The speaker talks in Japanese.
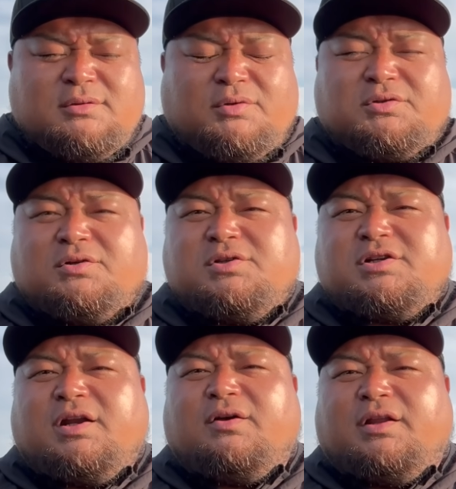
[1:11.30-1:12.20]
僕の
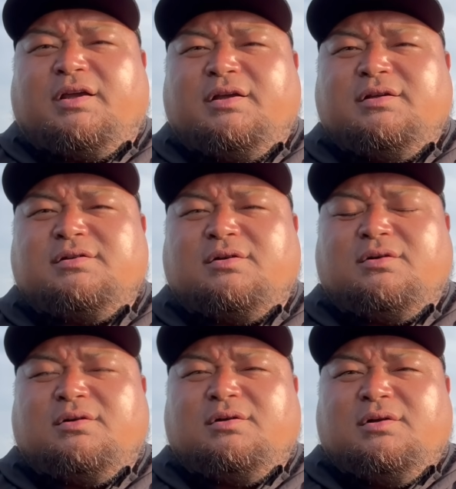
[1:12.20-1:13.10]
口からはね、そ
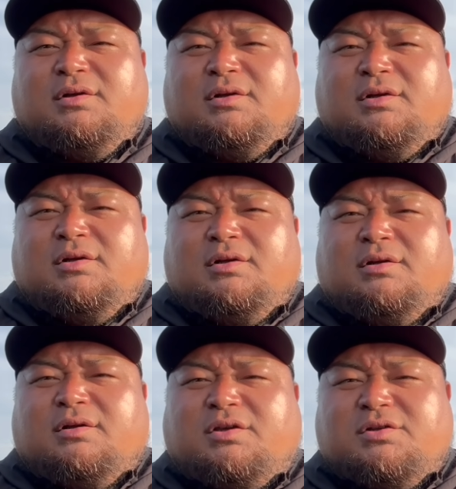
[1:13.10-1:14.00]
の、
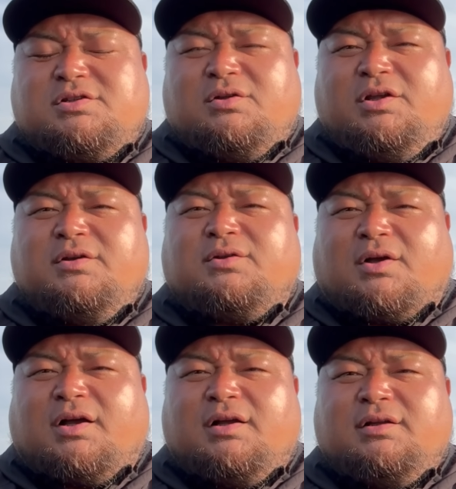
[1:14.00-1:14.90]
休止の理由
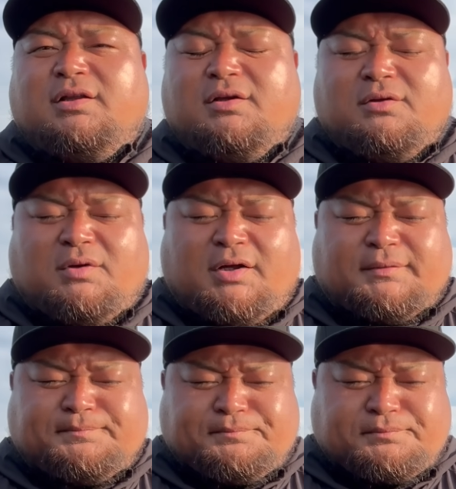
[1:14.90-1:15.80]
とかっていうの
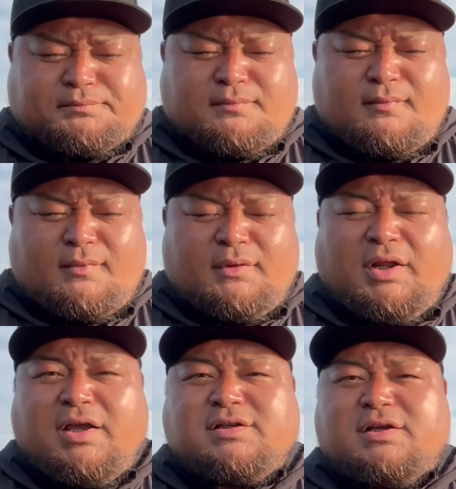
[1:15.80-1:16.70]
は、
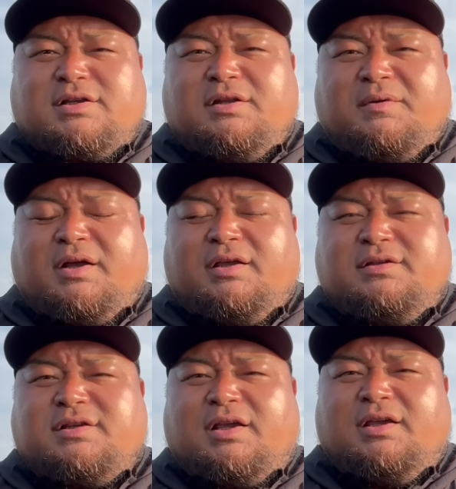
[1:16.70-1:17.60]
第三者には
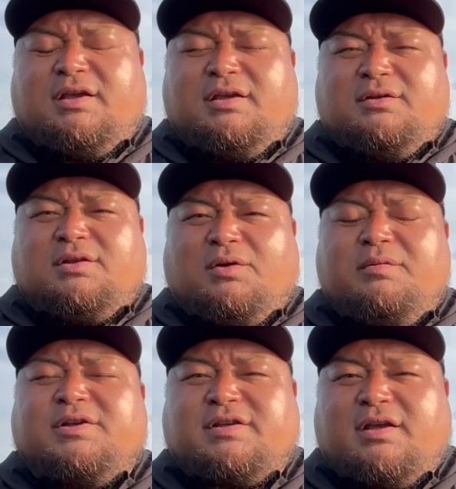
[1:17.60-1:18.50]
一切言ってお
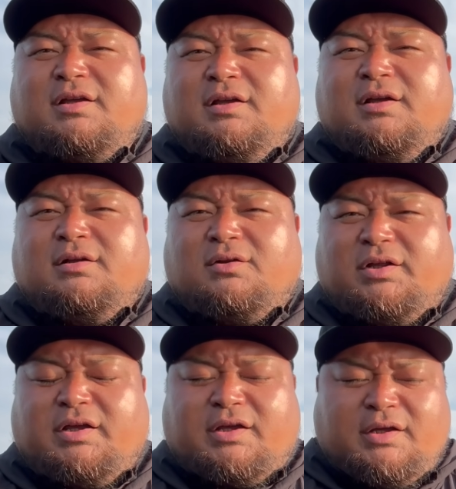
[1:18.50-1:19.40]
りませんの
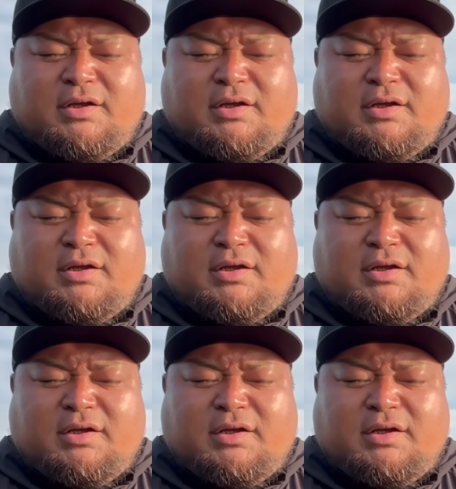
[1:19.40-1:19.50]
で、